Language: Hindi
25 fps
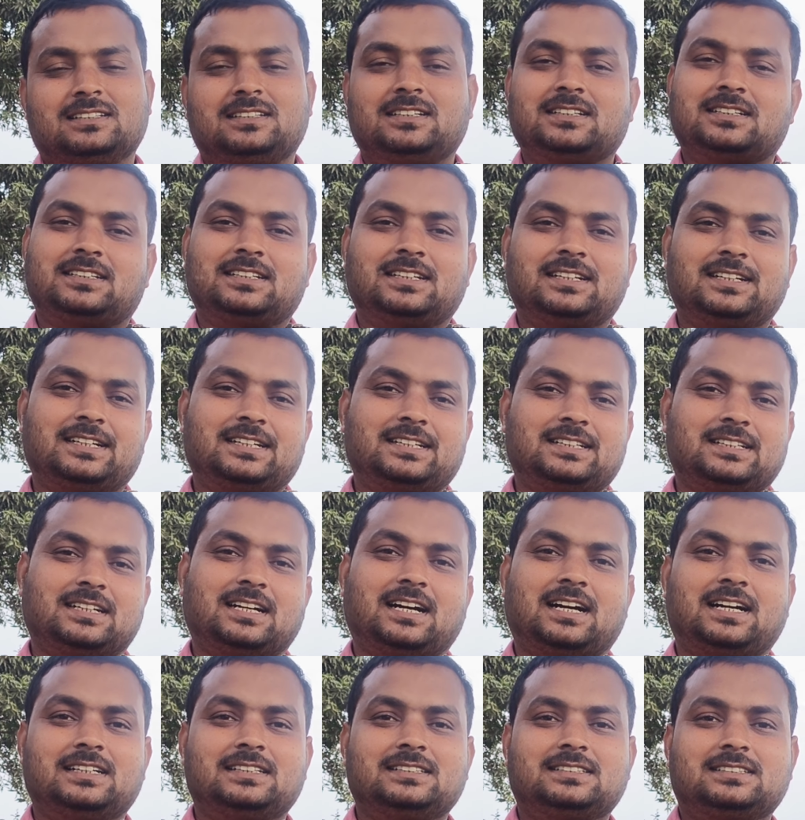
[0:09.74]
देखिए
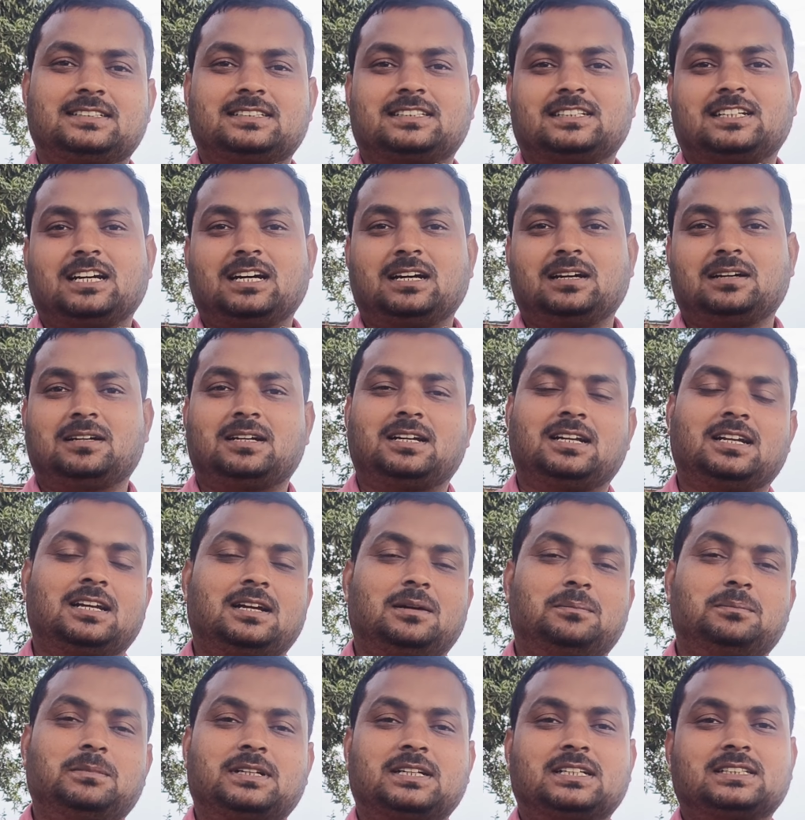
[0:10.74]
गाइस कितना
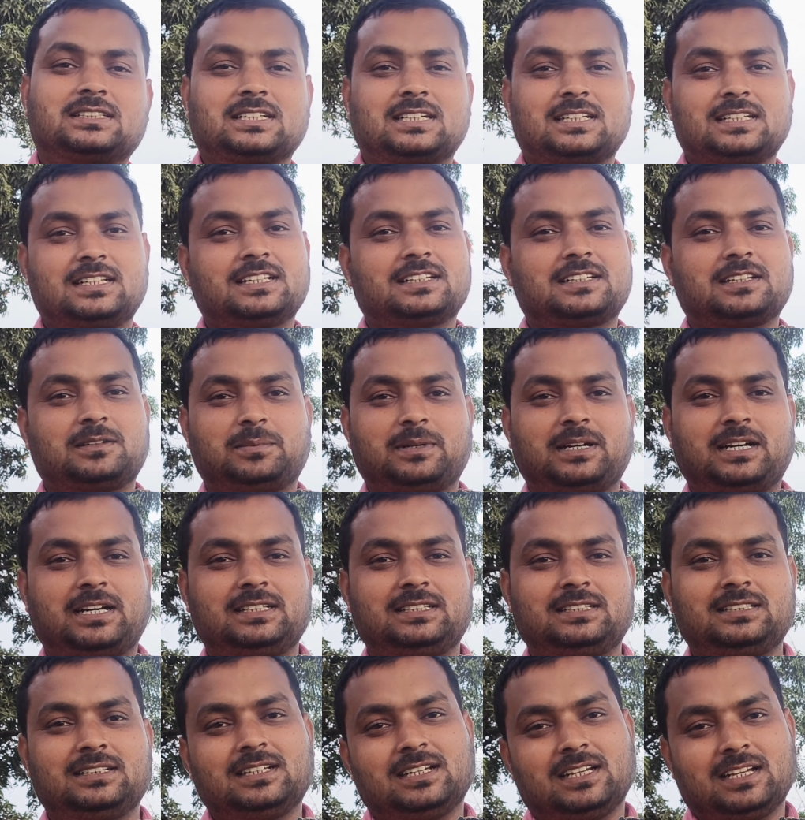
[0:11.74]
मेहनत करने के
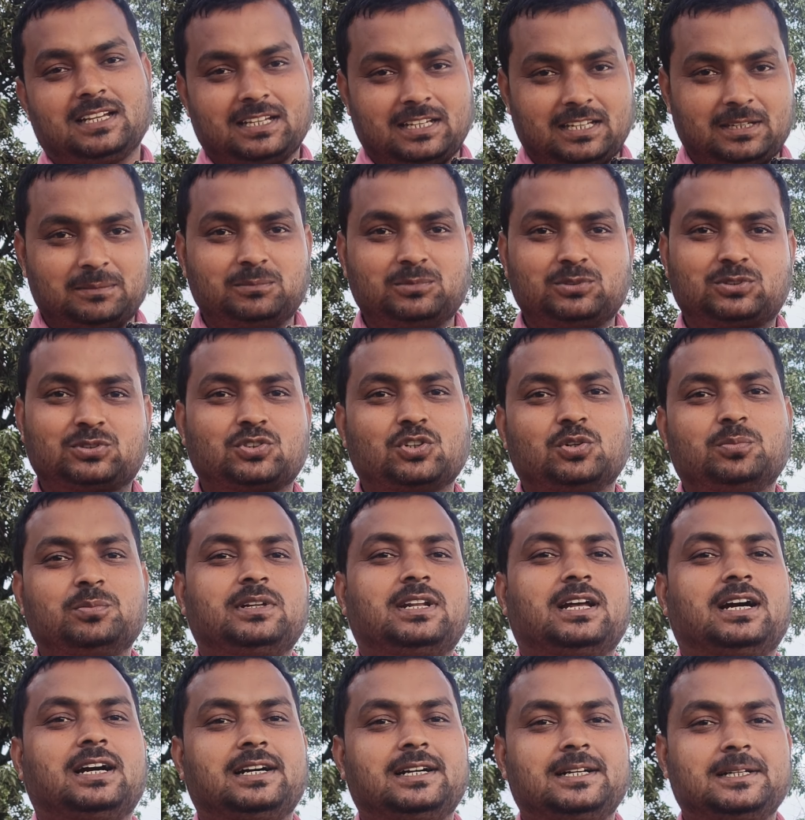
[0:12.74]
बाद ये मुझको
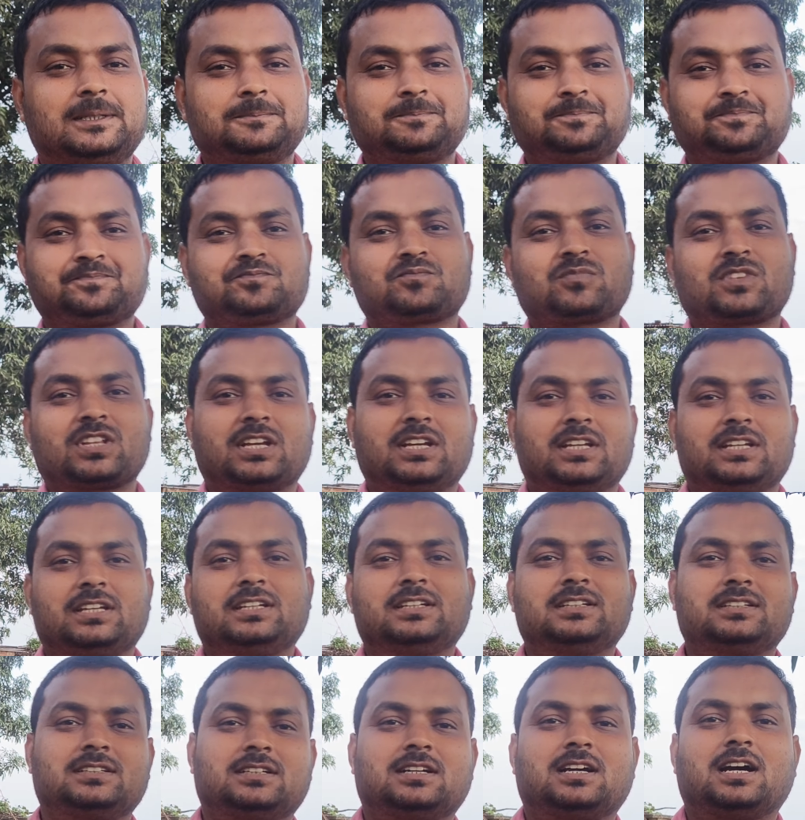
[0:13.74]
मिला है
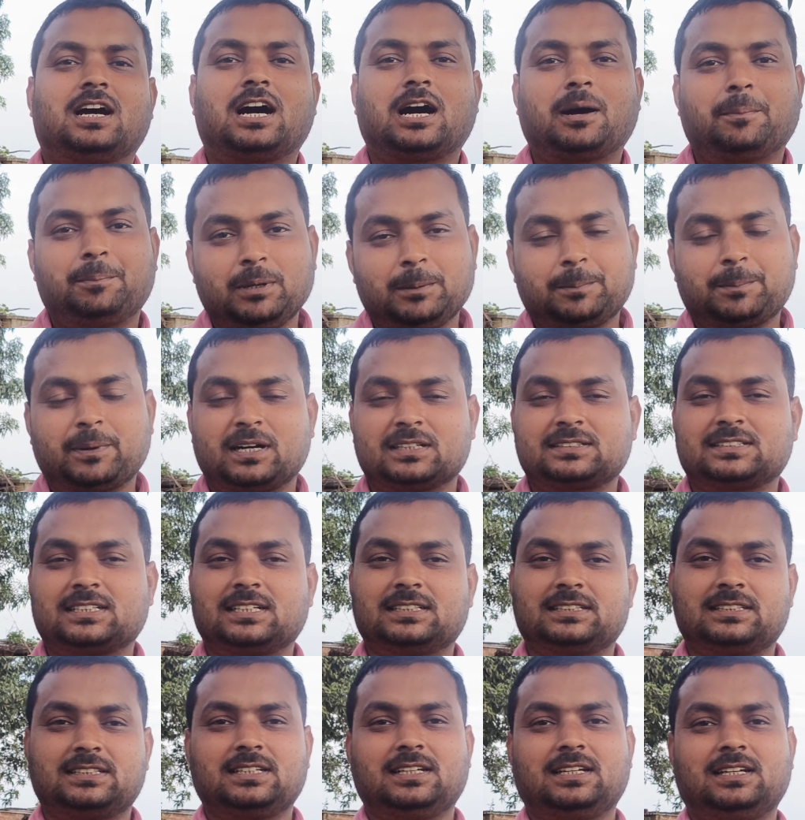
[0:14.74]
ये आप भी पा
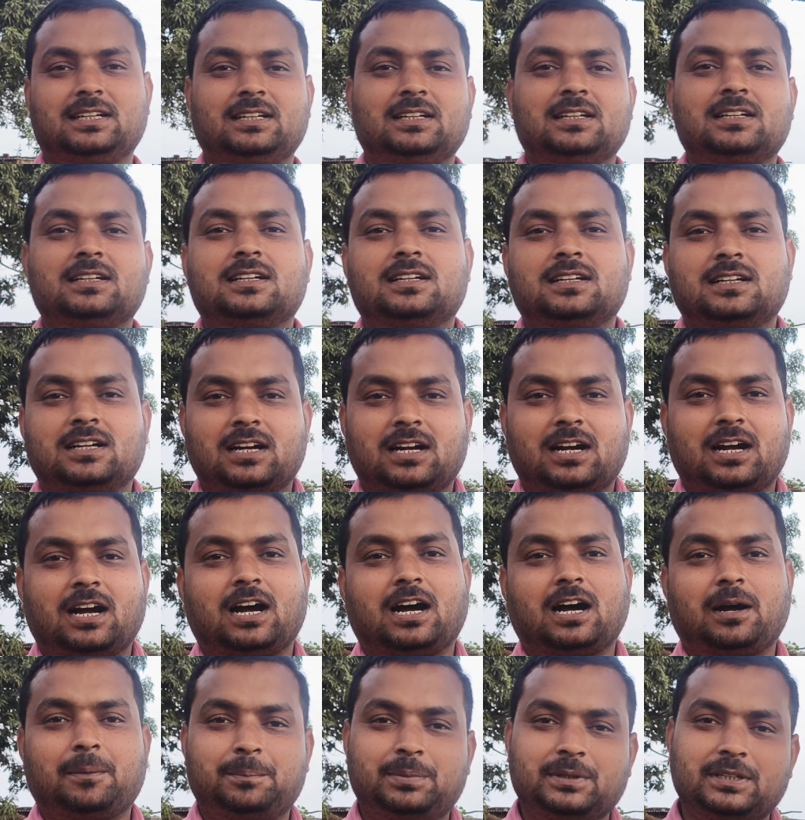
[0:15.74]
सकते हैं
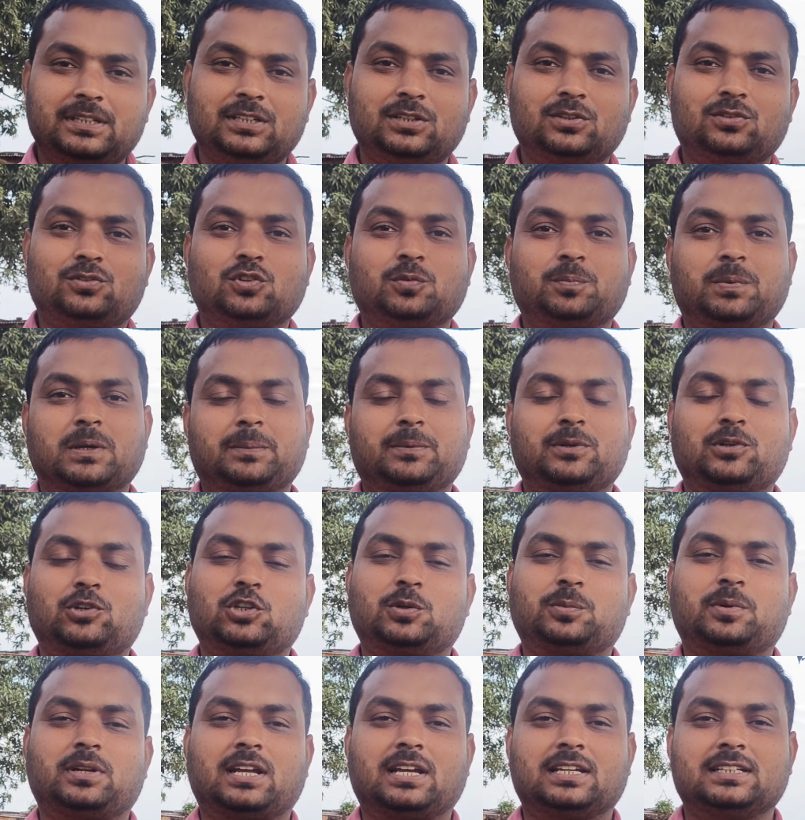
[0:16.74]
आप भी यूट्यूब पर
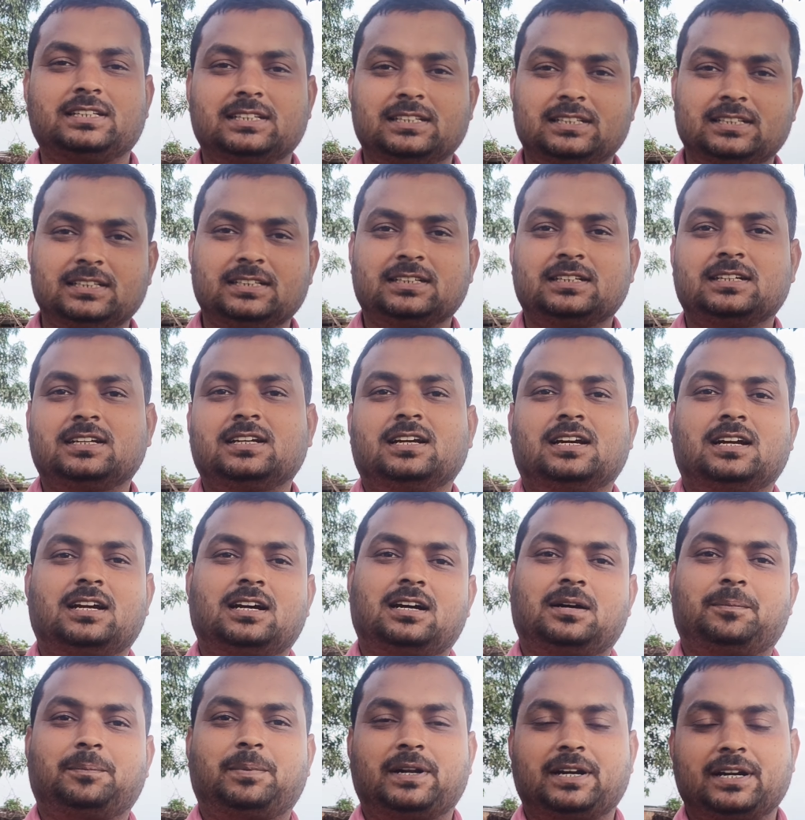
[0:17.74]
वीडियो बनाइए
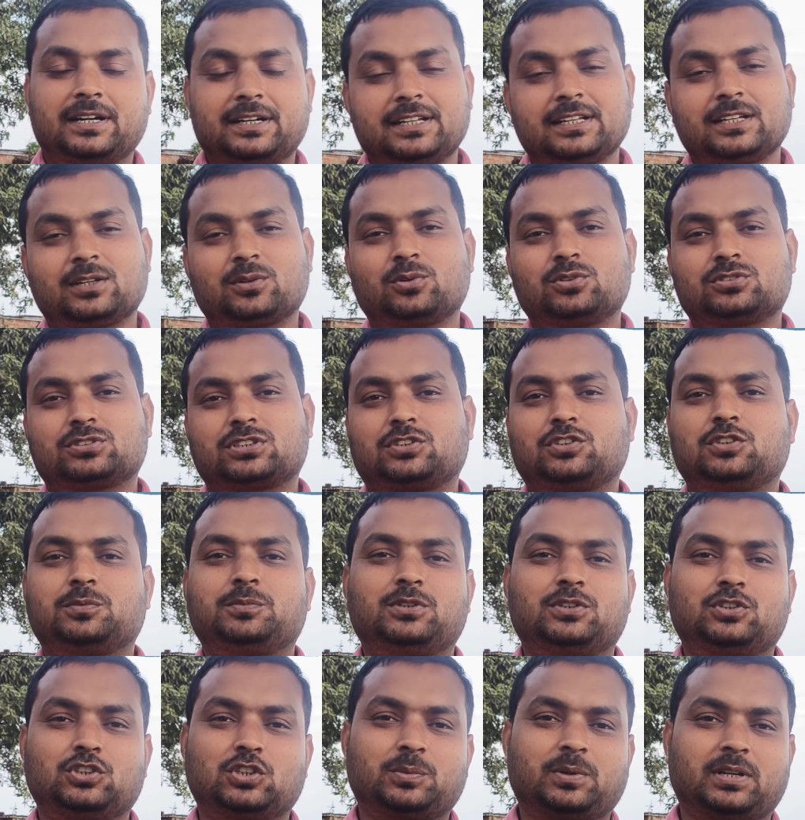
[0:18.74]
पर डे रोज़ का
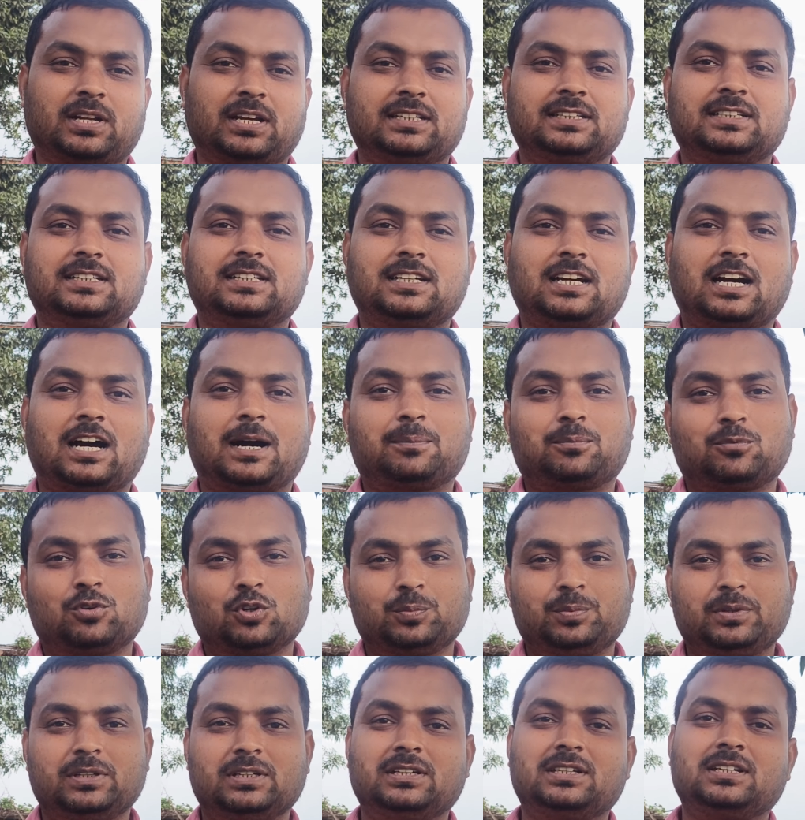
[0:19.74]
रोज़ वीडियो बनाइए
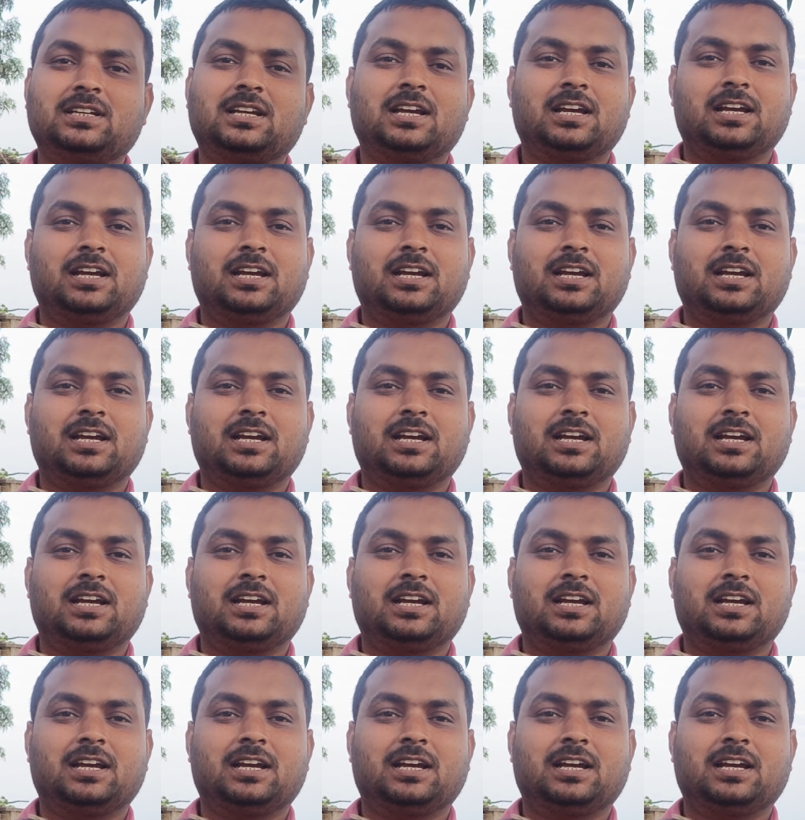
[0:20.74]
आपको भी